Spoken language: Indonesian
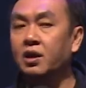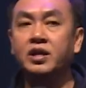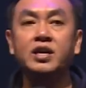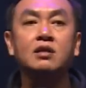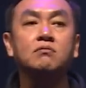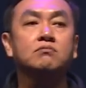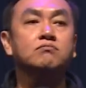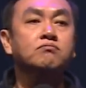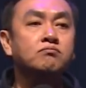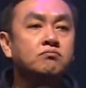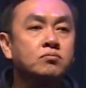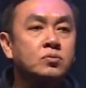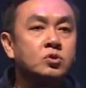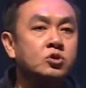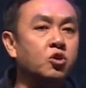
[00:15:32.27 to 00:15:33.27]
Lihat
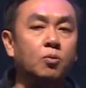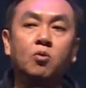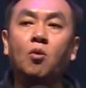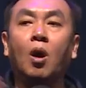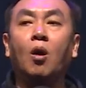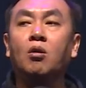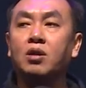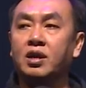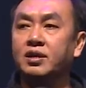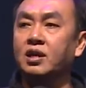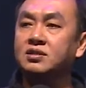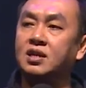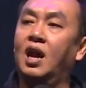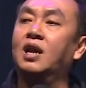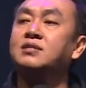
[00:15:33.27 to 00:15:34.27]
semua orang
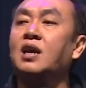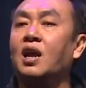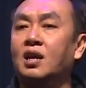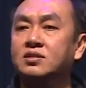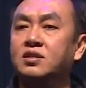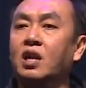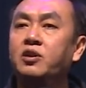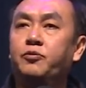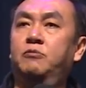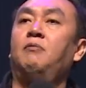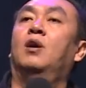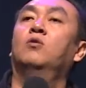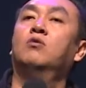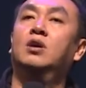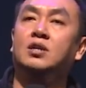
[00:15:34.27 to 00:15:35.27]
yang sekarang sekarang sedang
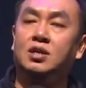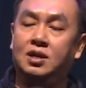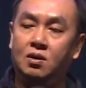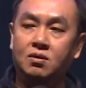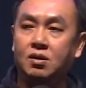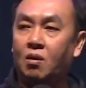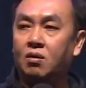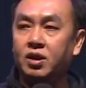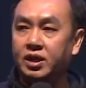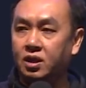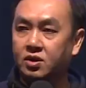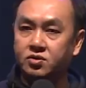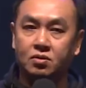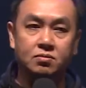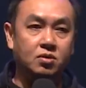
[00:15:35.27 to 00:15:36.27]
dipermalukan adalah orang-orang
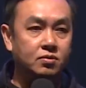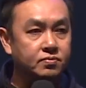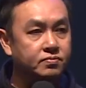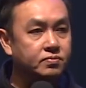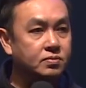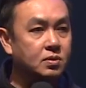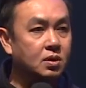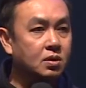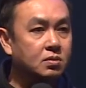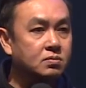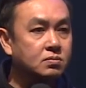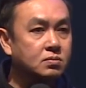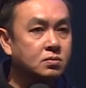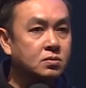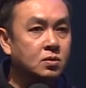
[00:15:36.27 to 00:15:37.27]
yang sombong.
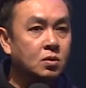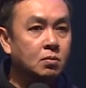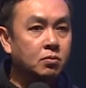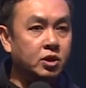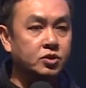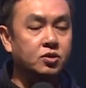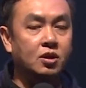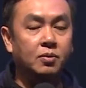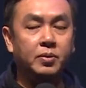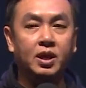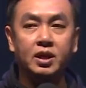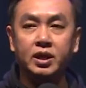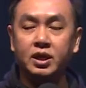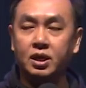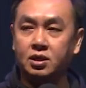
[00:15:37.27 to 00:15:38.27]
Mungkin saudara
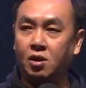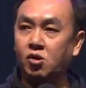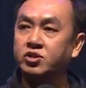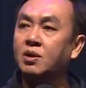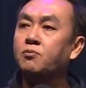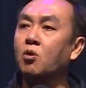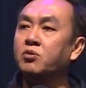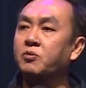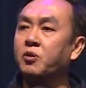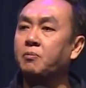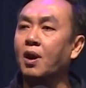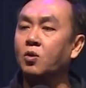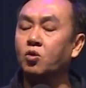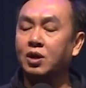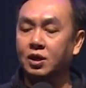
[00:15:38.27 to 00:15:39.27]
bilang gini, kalau saya belum
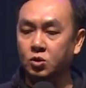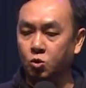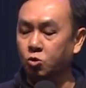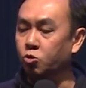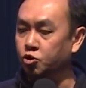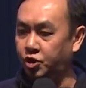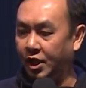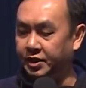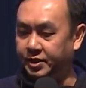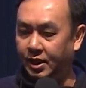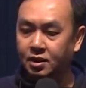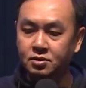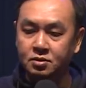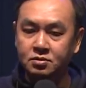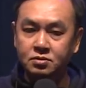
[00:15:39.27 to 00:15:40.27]
dipermalukan, tunggu
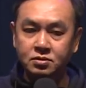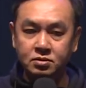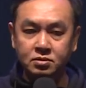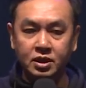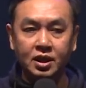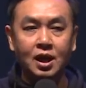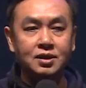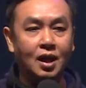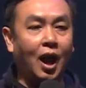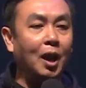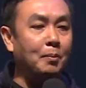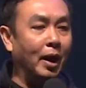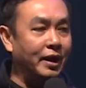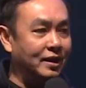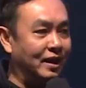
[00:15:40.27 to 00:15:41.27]
saja. Tinggal
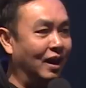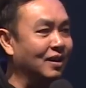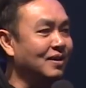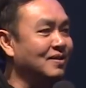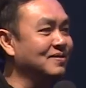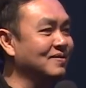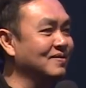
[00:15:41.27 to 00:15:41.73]
tanggal mainnya.